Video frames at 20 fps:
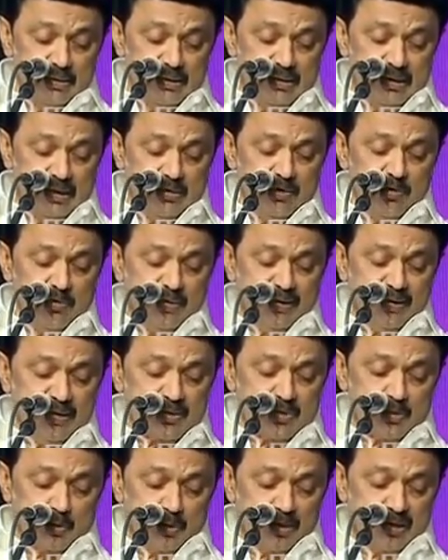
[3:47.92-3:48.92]
இலகுவான
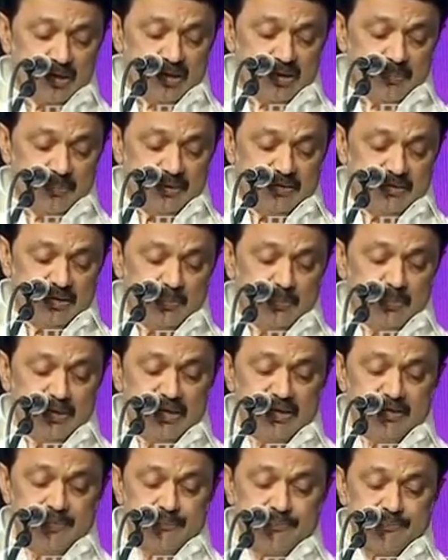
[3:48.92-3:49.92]
சூழலை
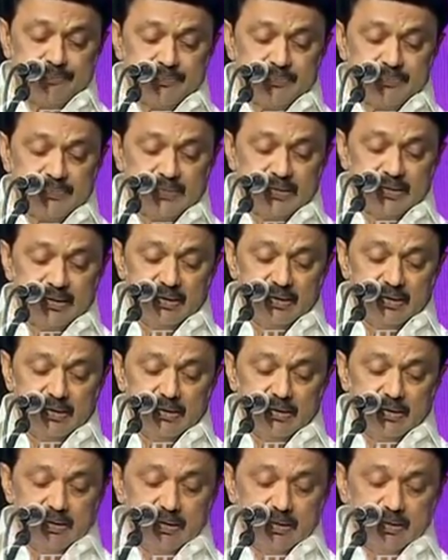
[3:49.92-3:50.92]
அமைத்திருப்பதிலும்
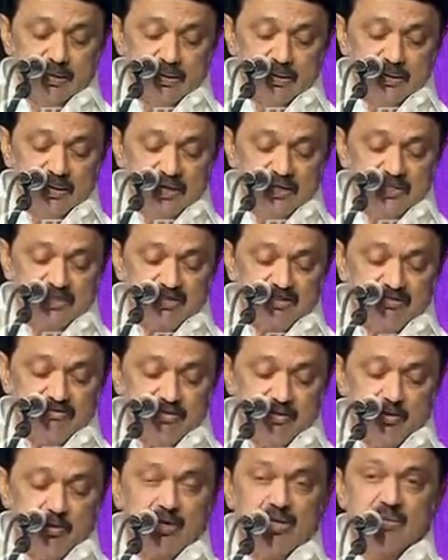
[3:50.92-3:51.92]
ஈஸ் ஆஃப்
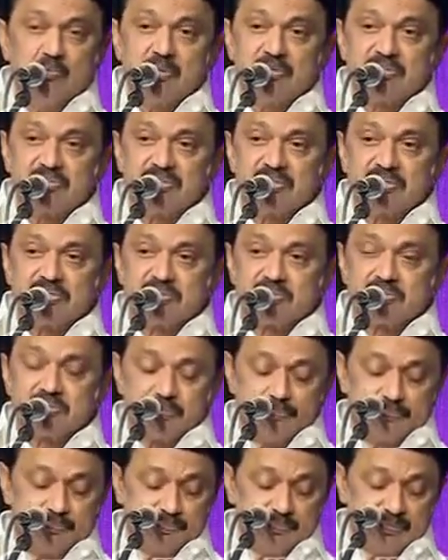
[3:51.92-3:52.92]
டூயிங் பிஸ்னஸ்
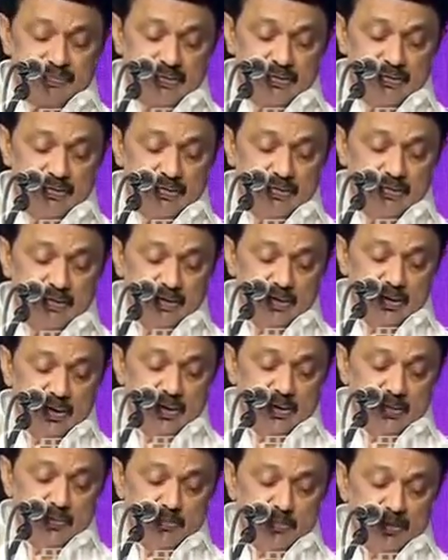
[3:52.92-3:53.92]

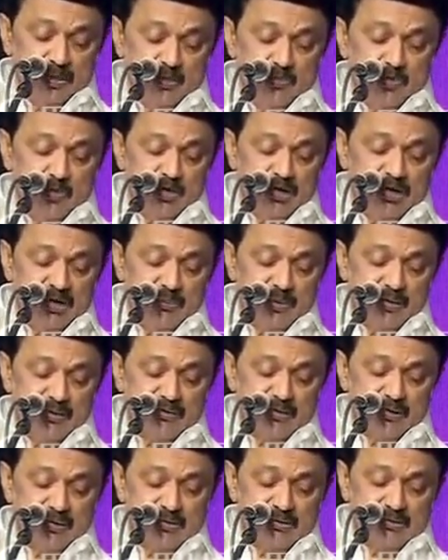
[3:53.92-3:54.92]
பதிமூன்றாம்
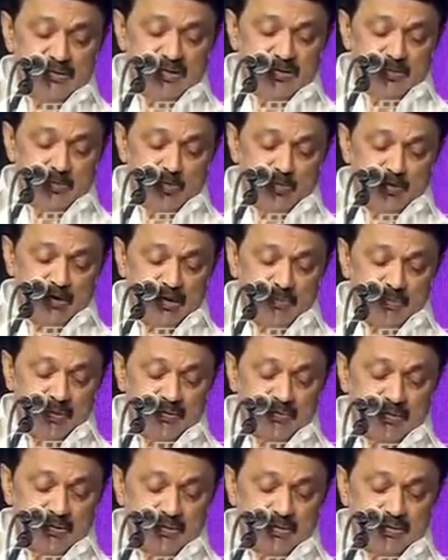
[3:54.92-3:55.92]
இடத்திலிருந்து மூன்றாம்
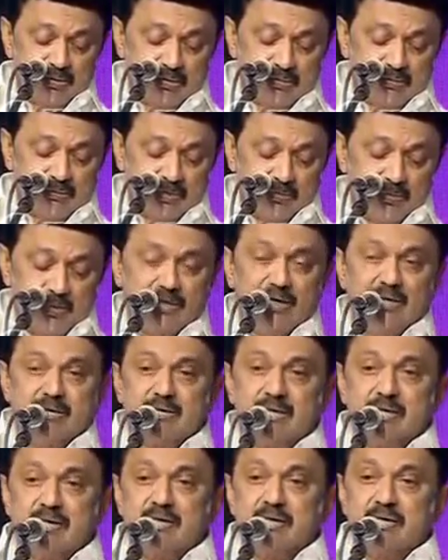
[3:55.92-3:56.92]
இடத்திற்கு
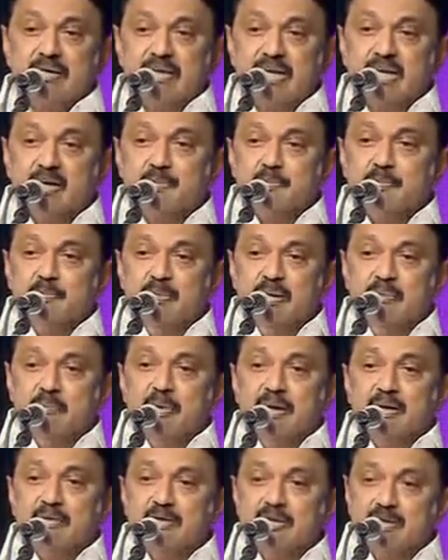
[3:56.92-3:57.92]
தமிழ்நாட்டை நாம்
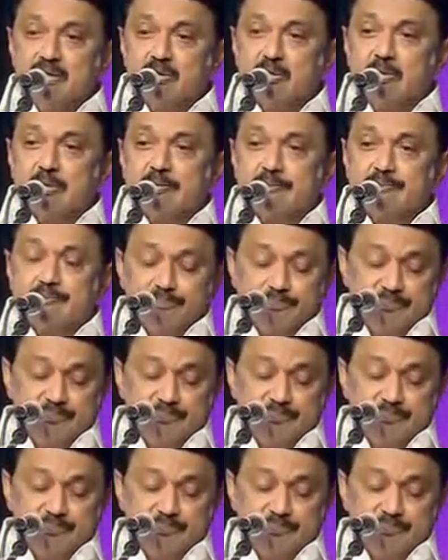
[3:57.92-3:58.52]
மேம்படுத்தி இருக்கிறோம்